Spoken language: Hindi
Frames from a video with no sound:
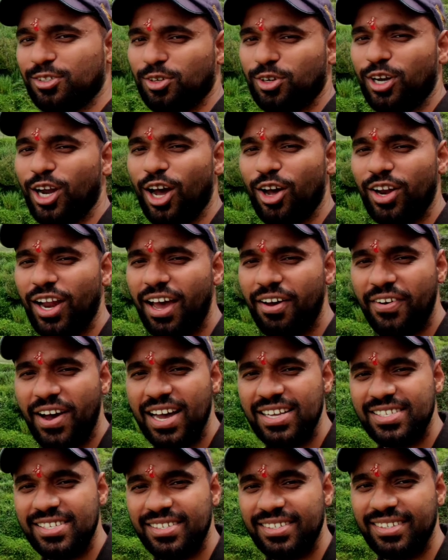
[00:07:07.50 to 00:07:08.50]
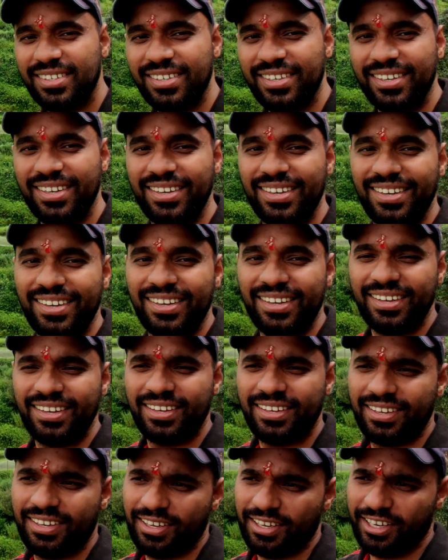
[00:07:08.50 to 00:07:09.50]
सुन रहे हो ना आवाज
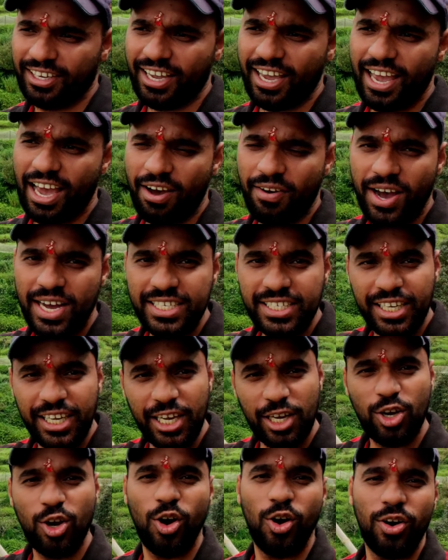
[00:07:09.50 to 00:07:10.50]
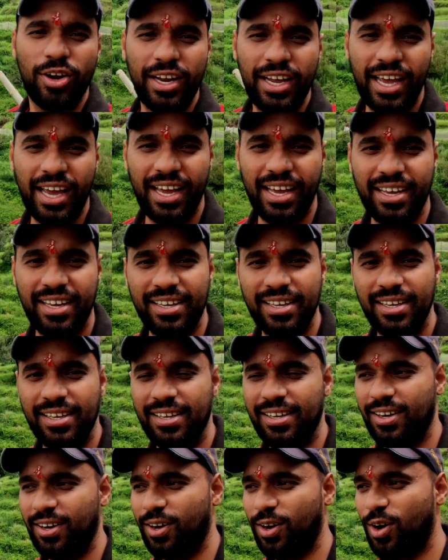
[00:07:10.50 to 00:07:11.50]
ये आवाज इको हो रही है
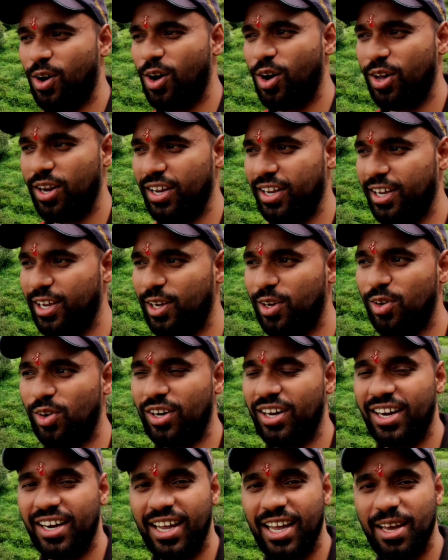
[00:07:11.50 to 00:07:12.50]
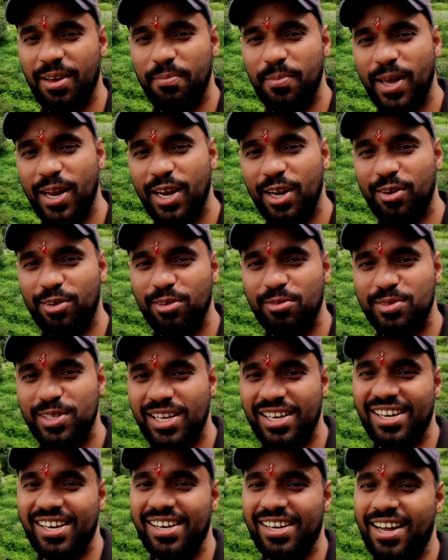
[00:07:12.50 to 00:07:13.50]
और इको करके मेरे यूट्यूब
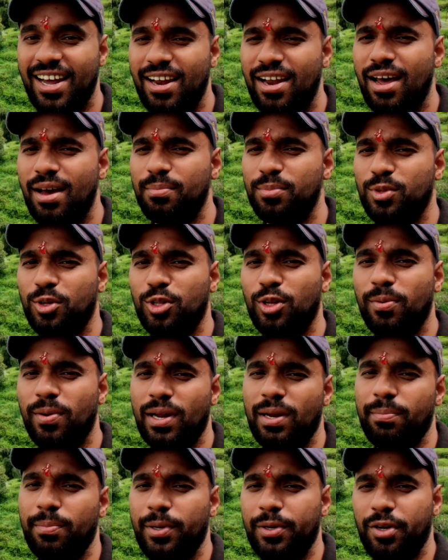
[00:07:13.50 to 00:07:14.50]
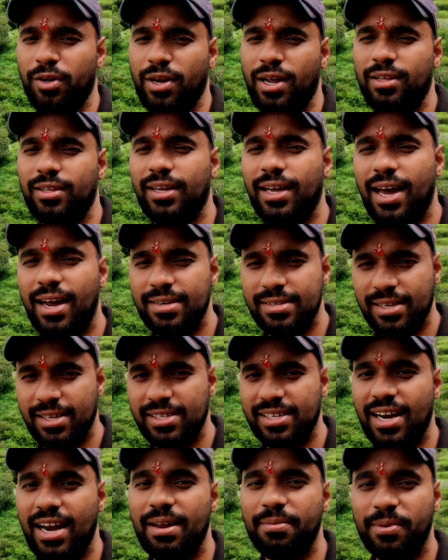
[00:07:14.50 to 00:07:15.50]
चैनल का नाम दो दो बार रिपीट हो रहा है तो यार
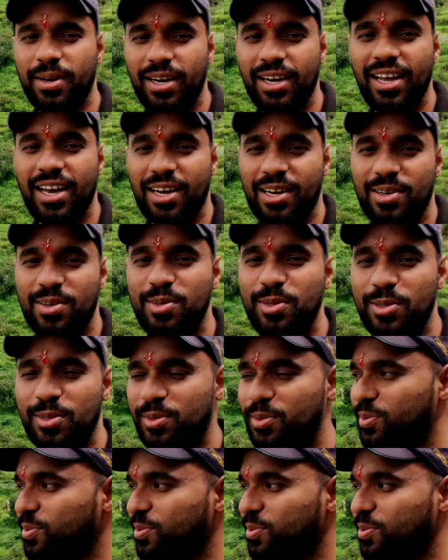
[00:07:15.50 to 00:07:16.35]
सब्सक्राइब कर लिया करो